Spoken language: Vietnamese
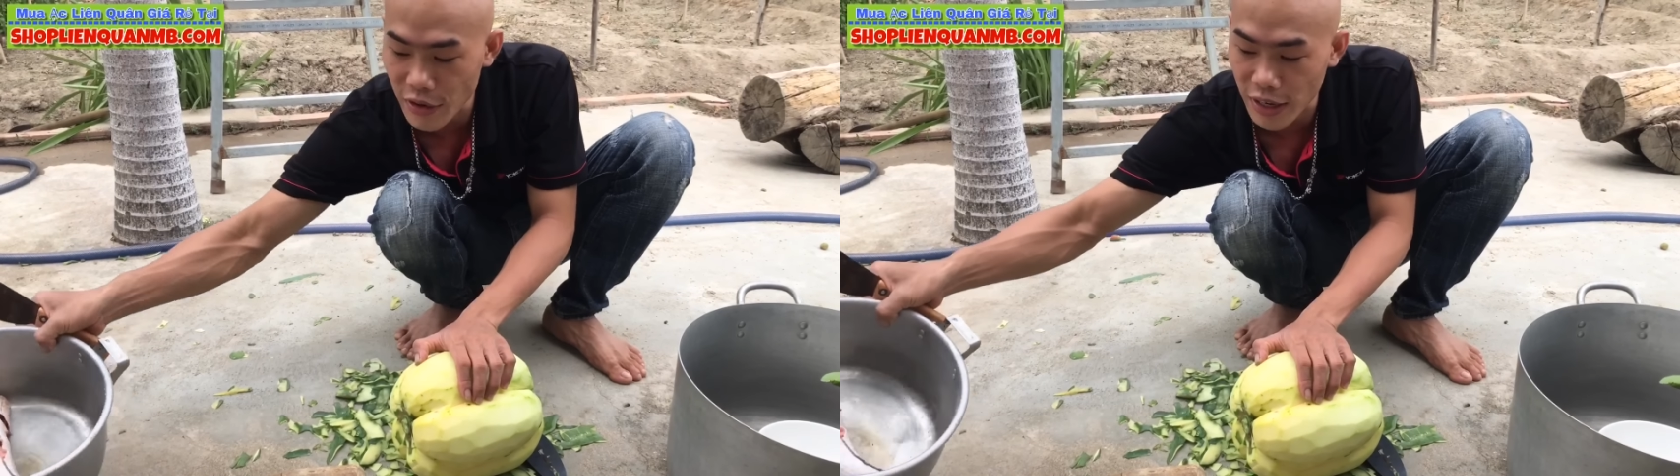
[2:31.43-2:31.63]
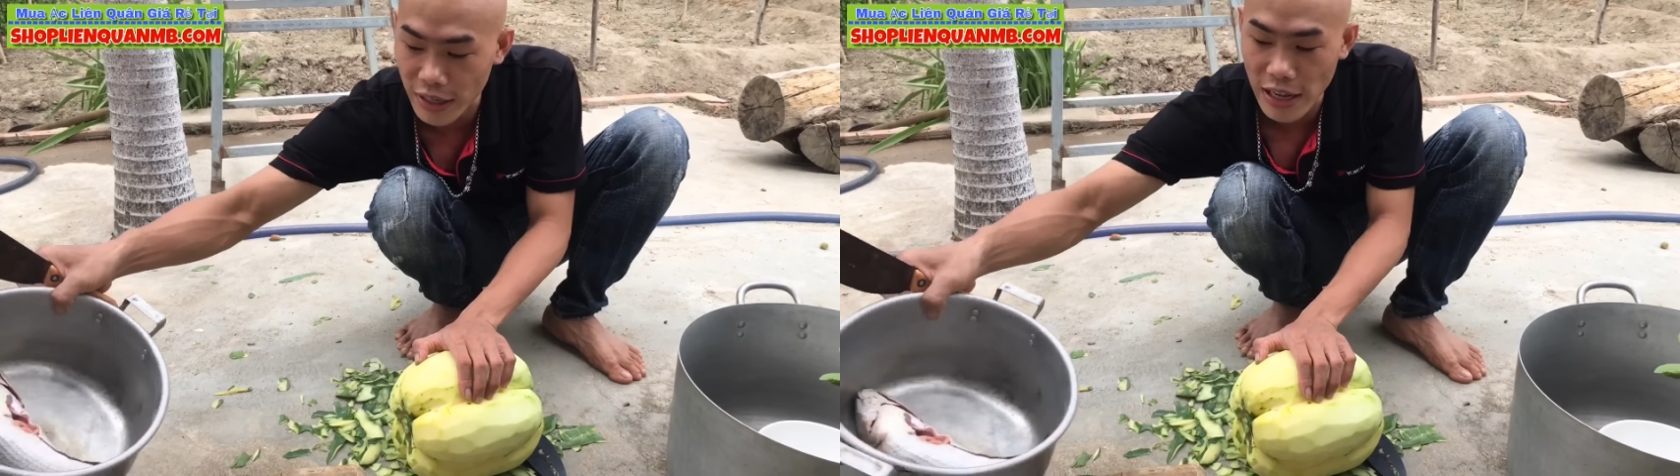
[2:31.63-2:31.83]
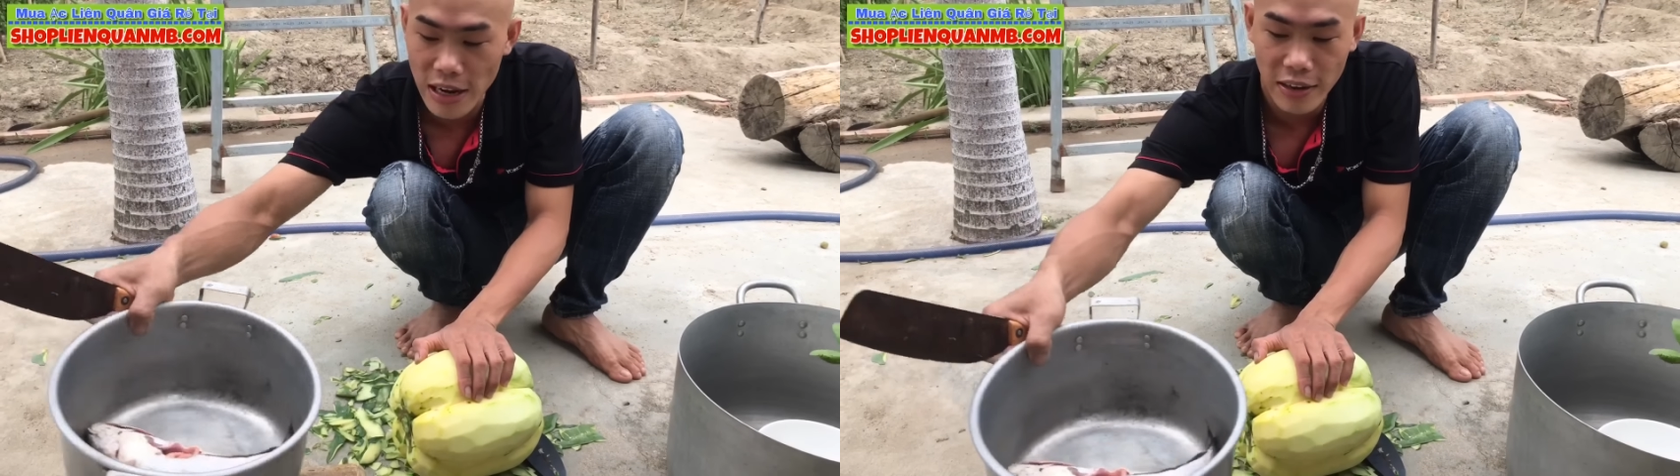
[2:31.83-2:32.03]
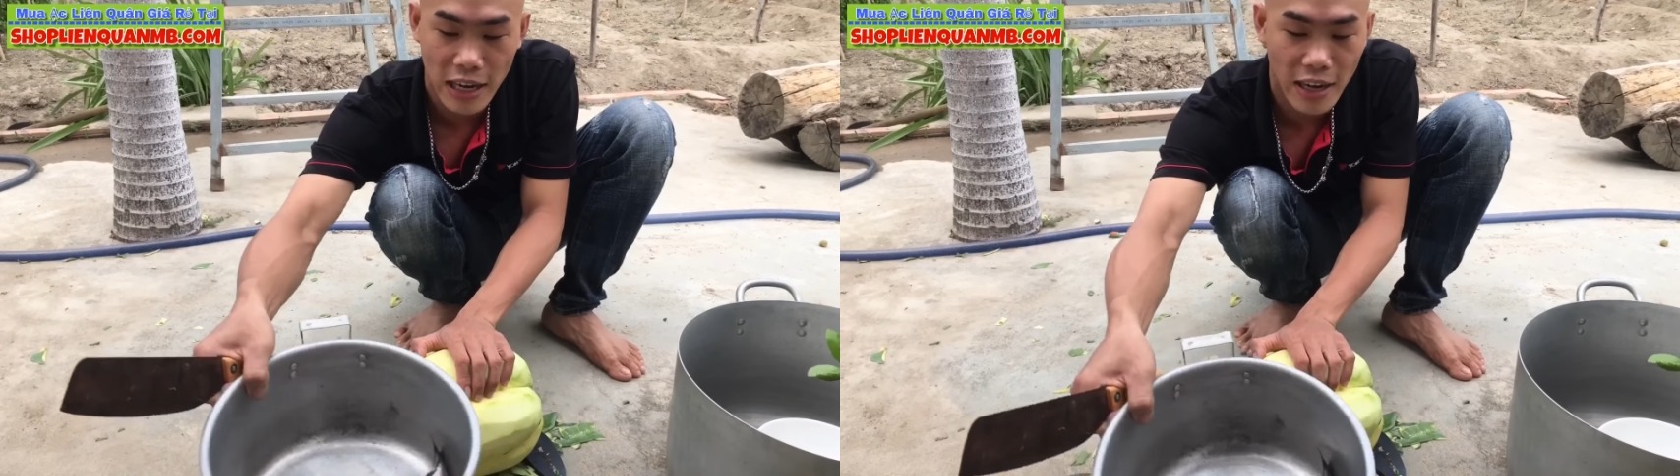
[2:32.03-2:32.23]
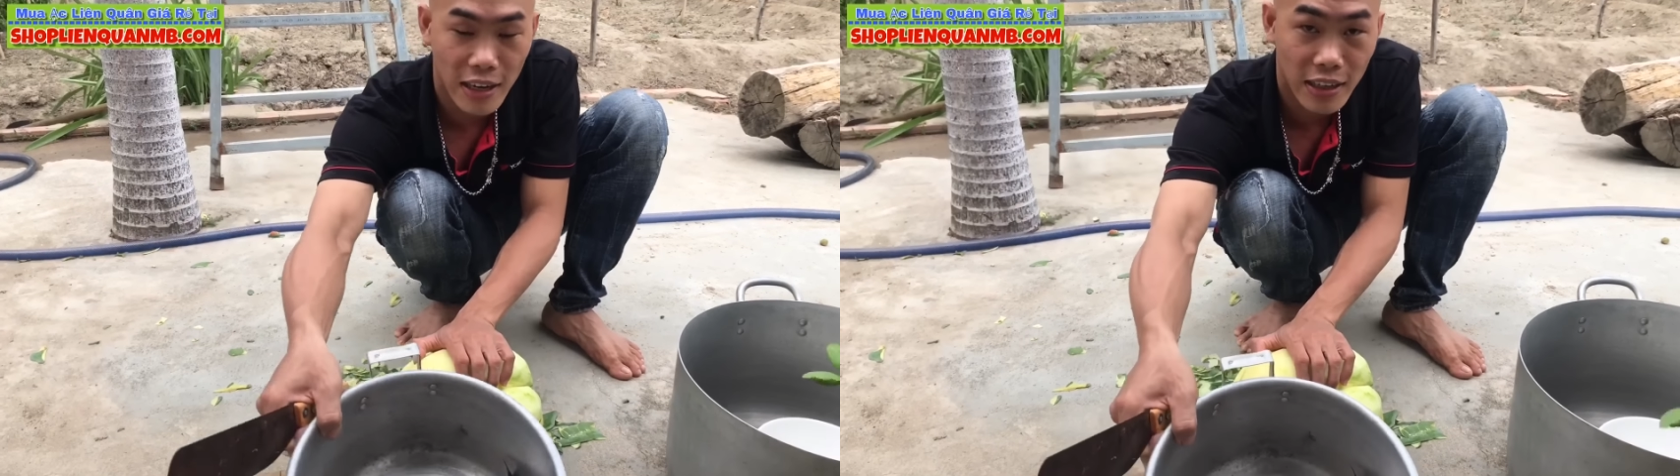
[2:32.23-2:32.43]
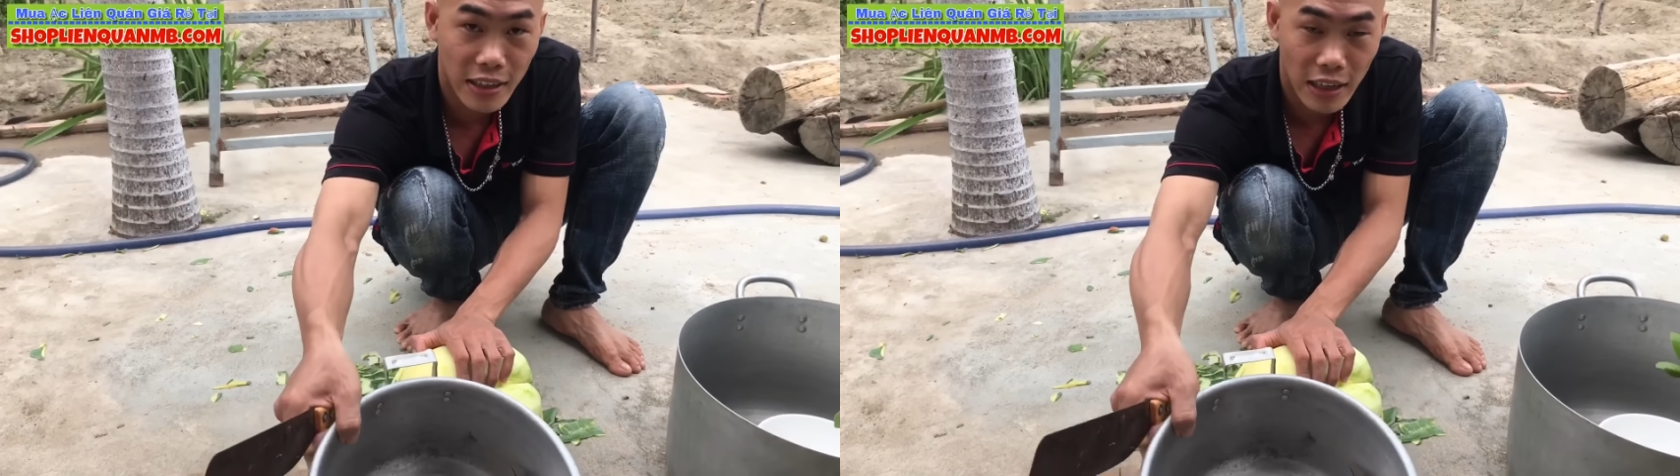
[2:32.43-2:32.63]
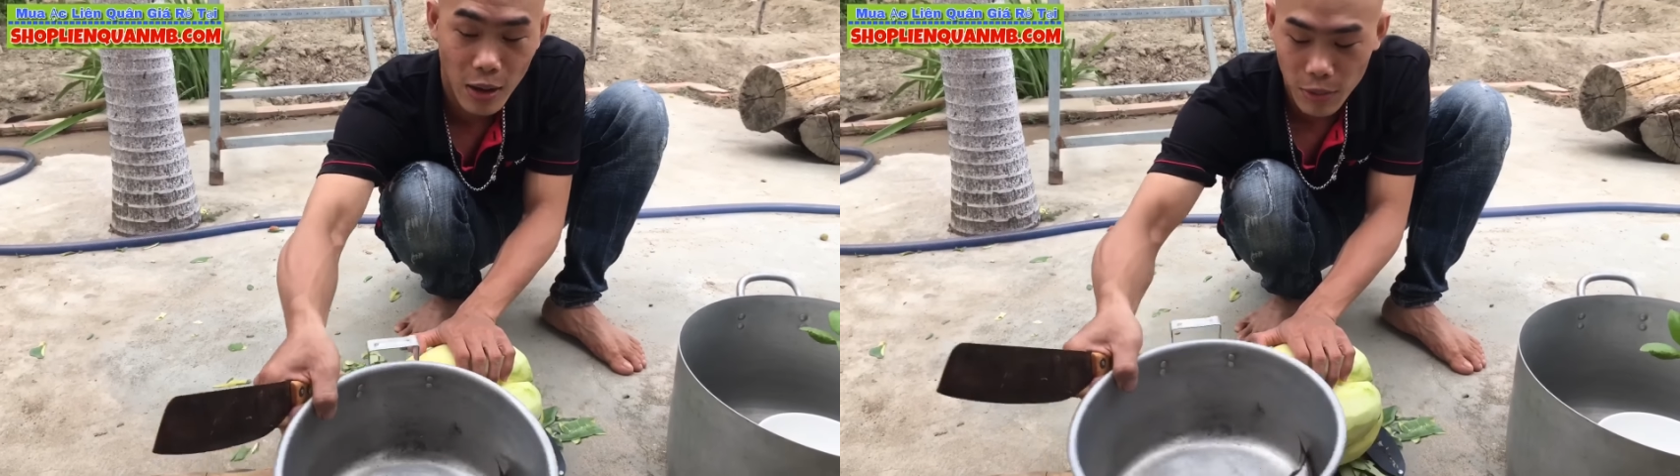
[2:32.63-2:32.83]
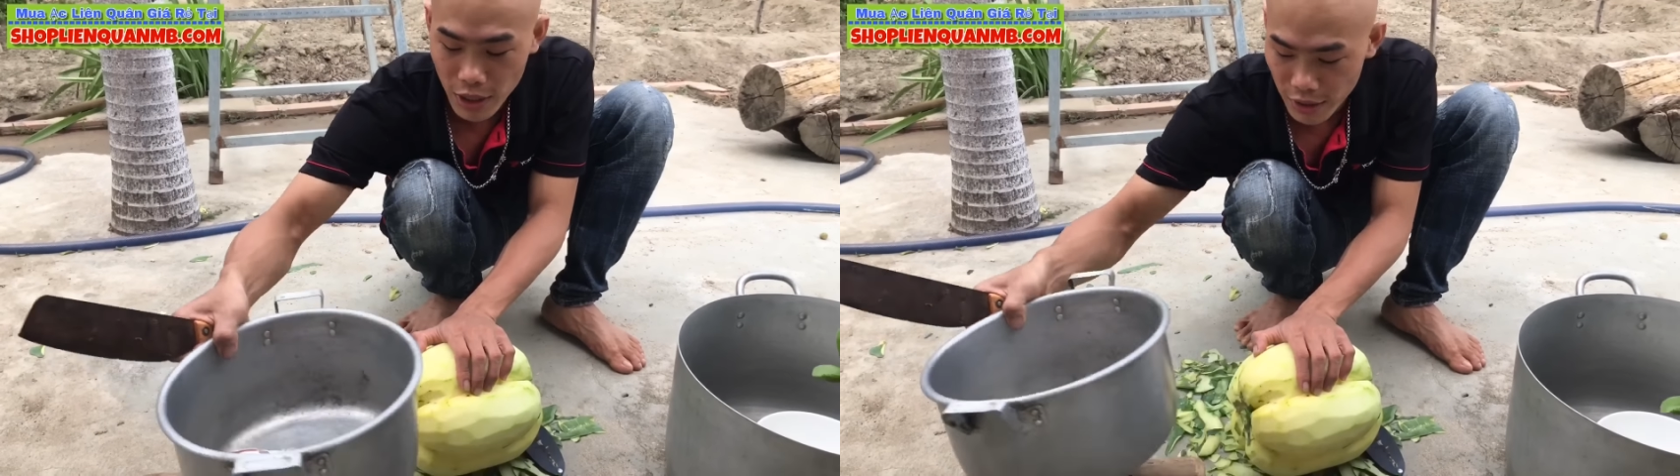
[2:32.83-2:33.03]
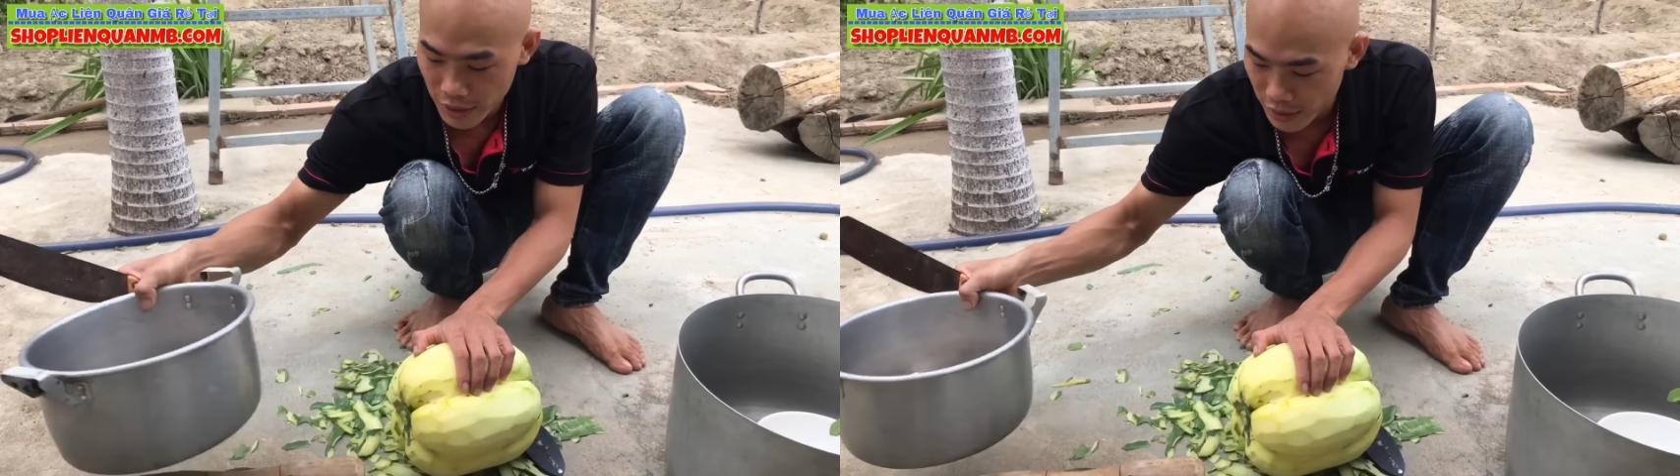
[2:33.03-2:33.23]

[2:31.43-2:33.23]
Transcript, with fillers: vô này cái đây là cá này cá lóc á